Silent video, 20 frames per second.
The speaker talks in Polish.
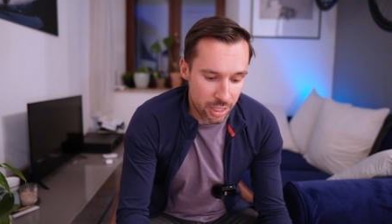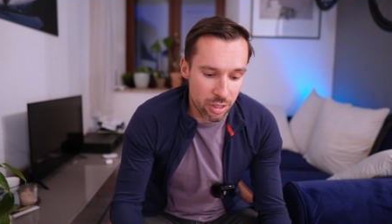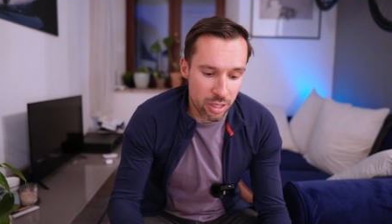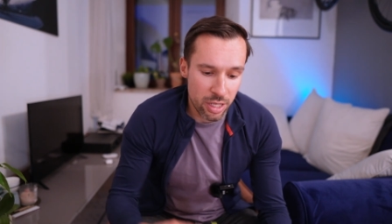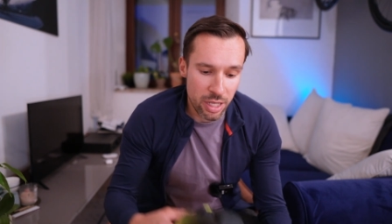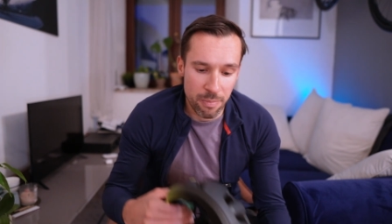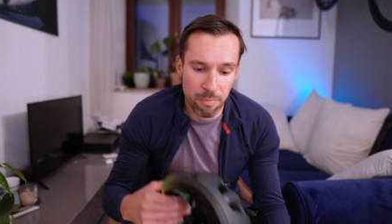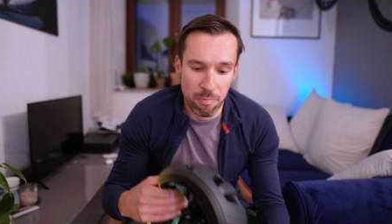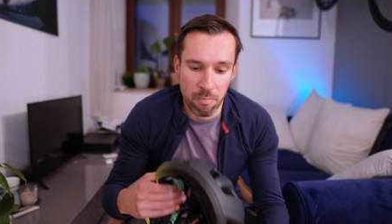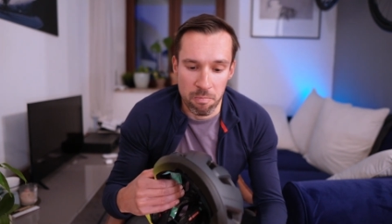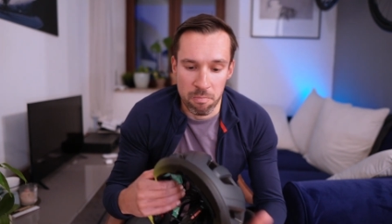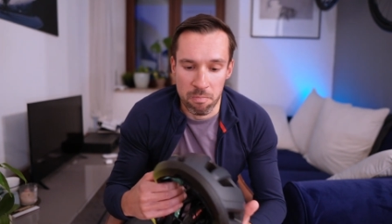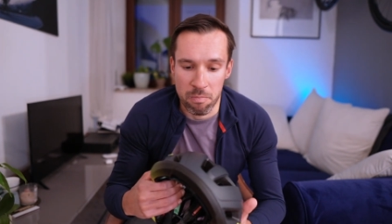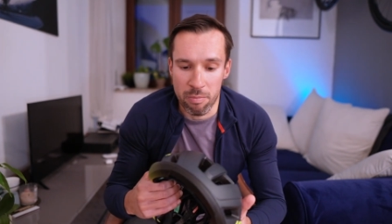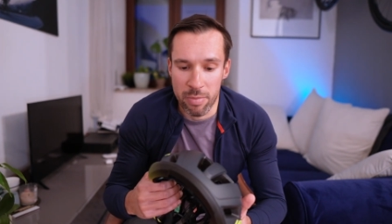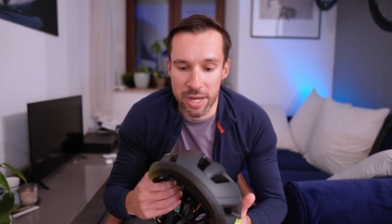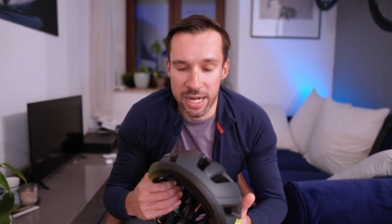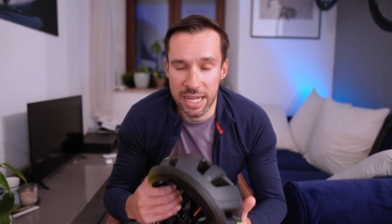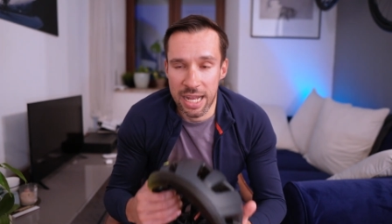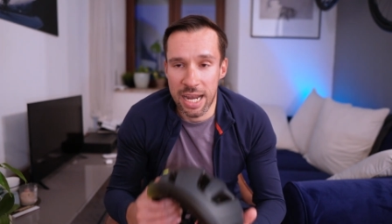No i
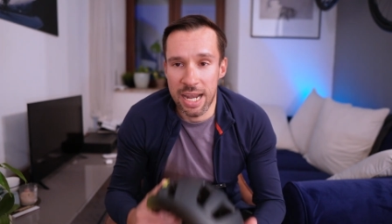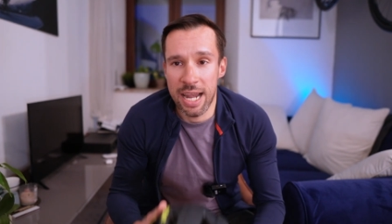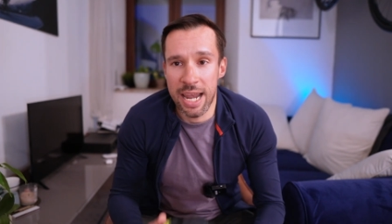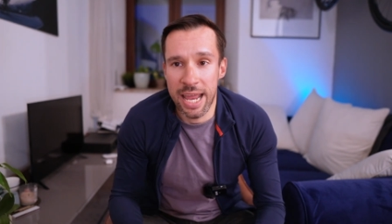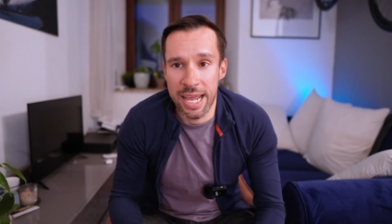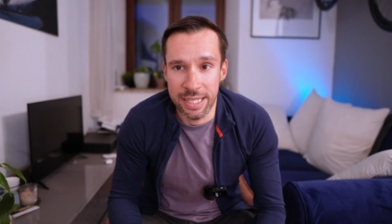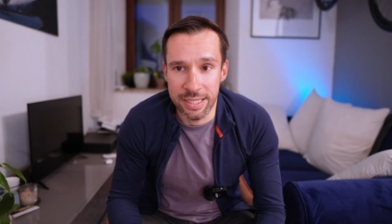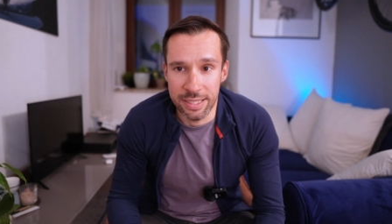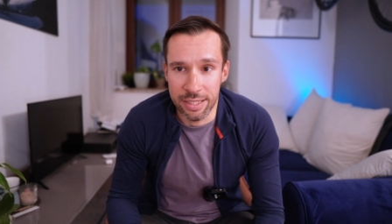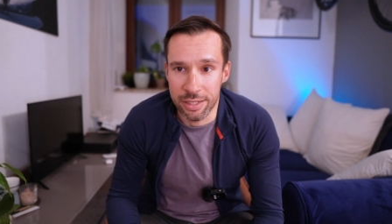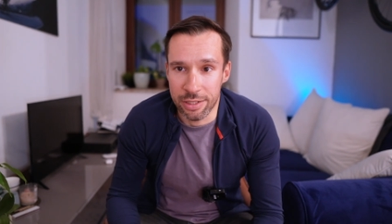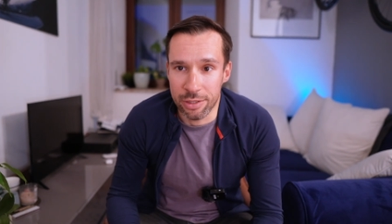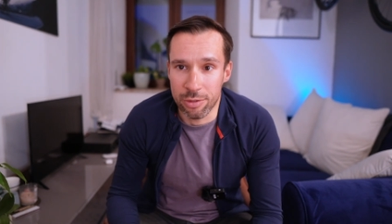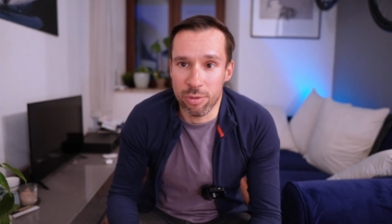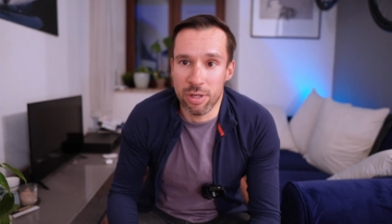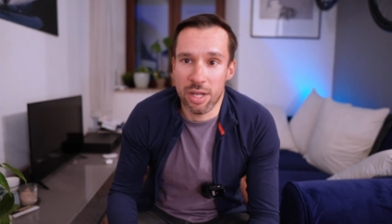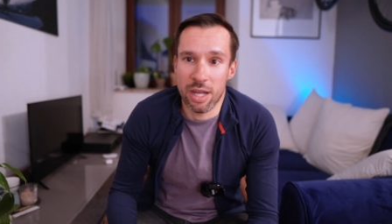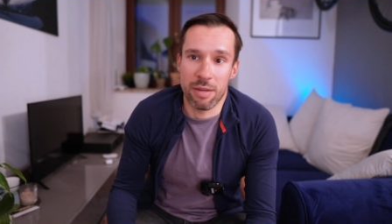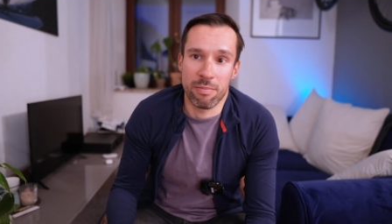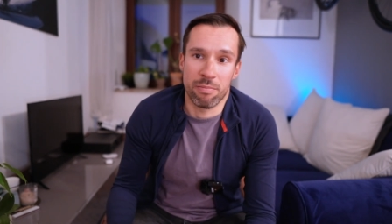marka Laser,
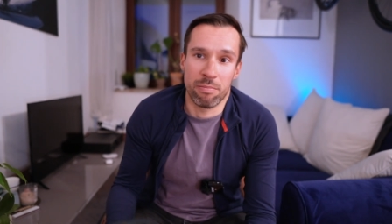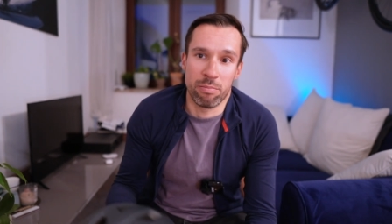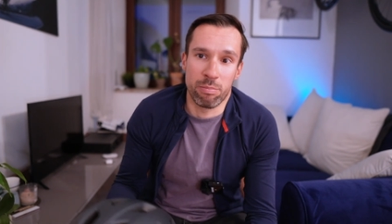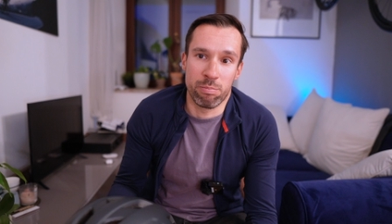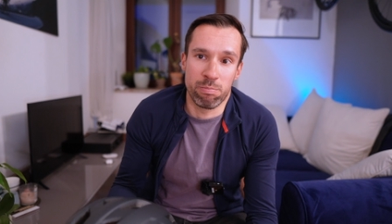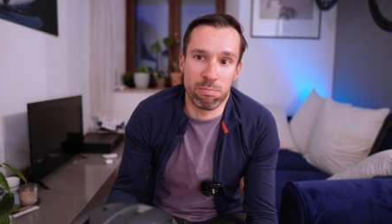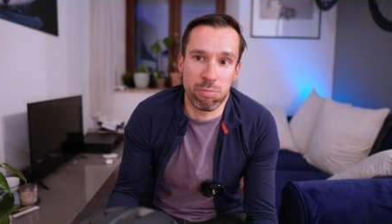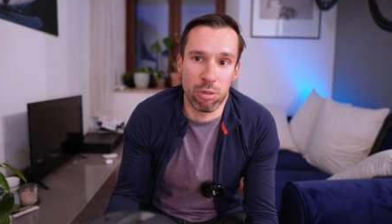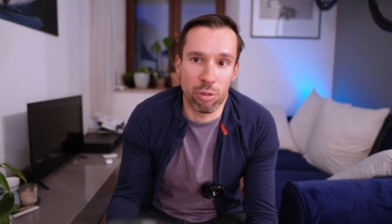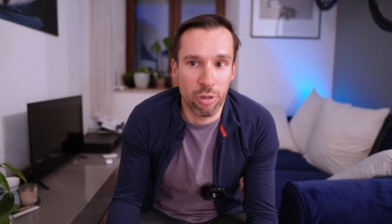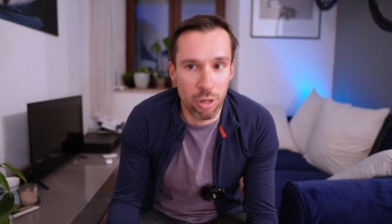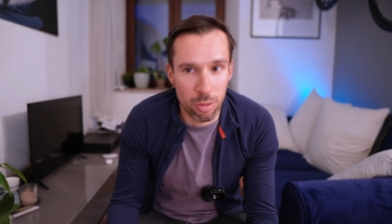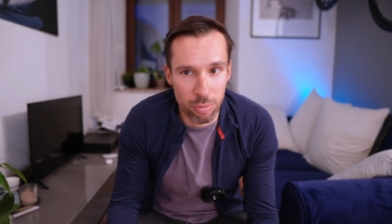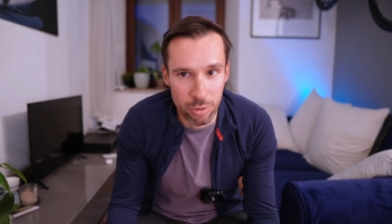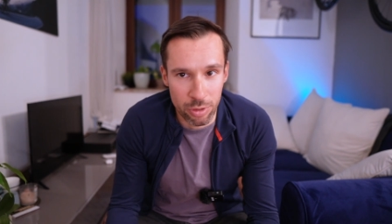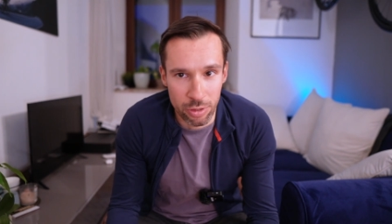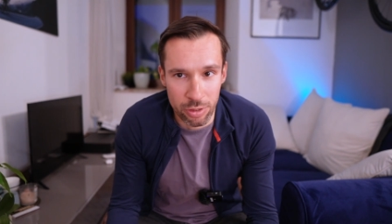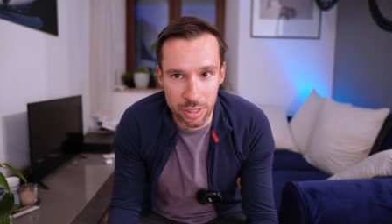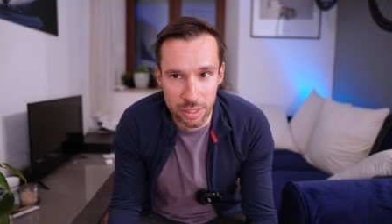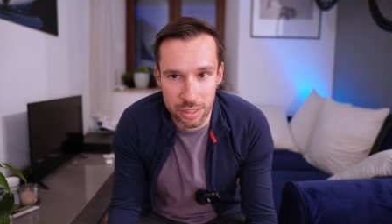która
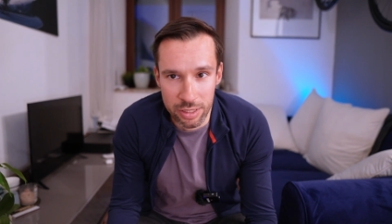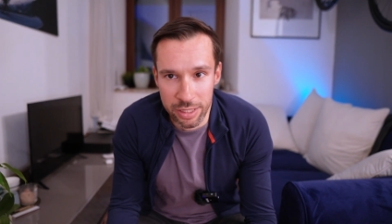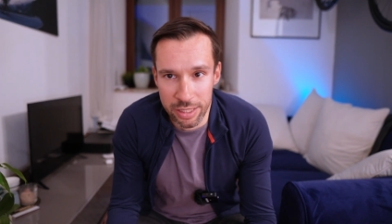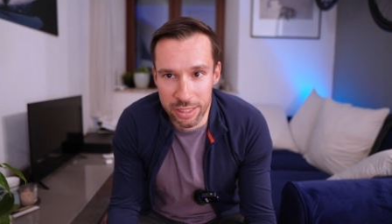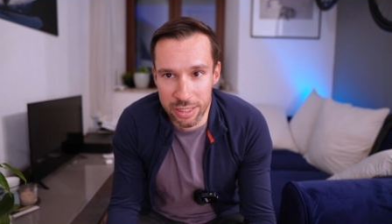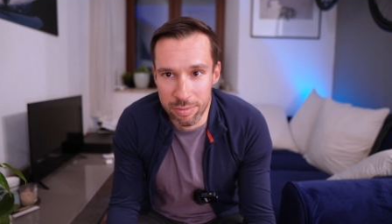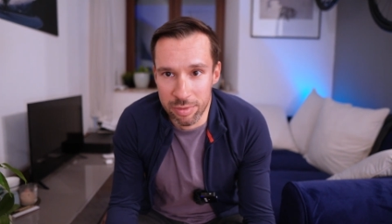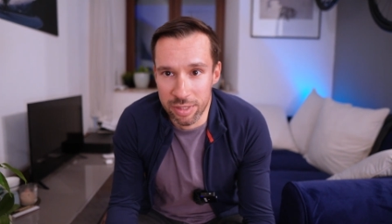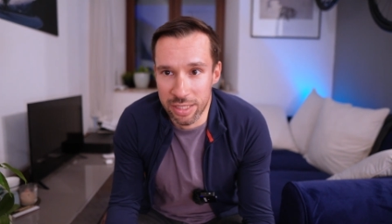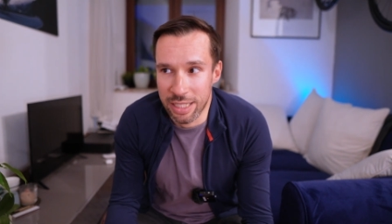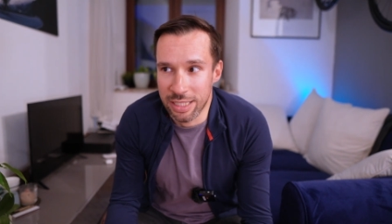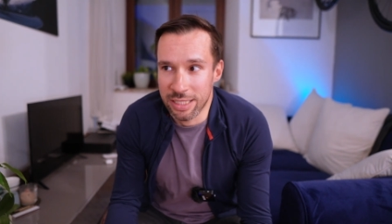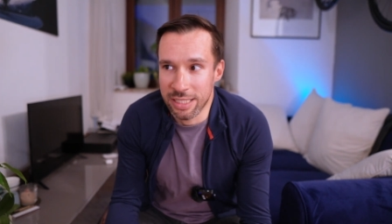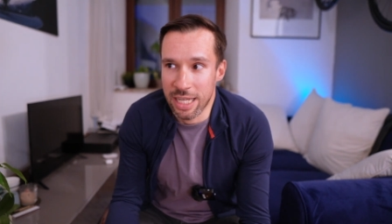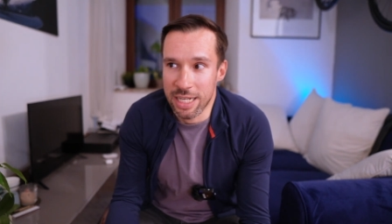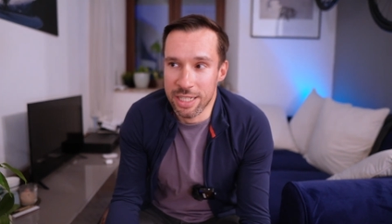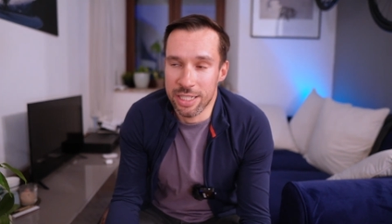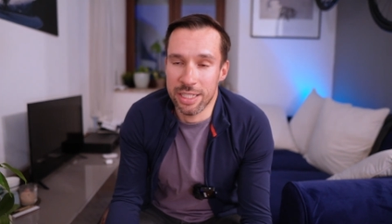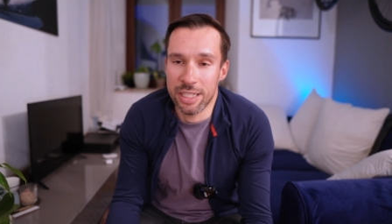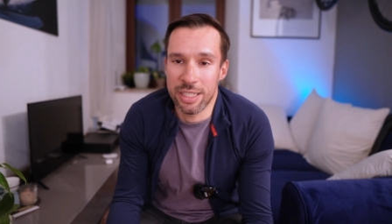podobno jest jednym z
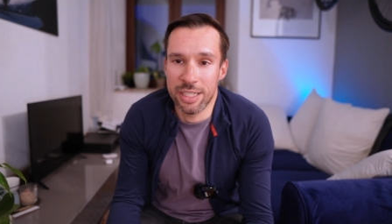najstarszych,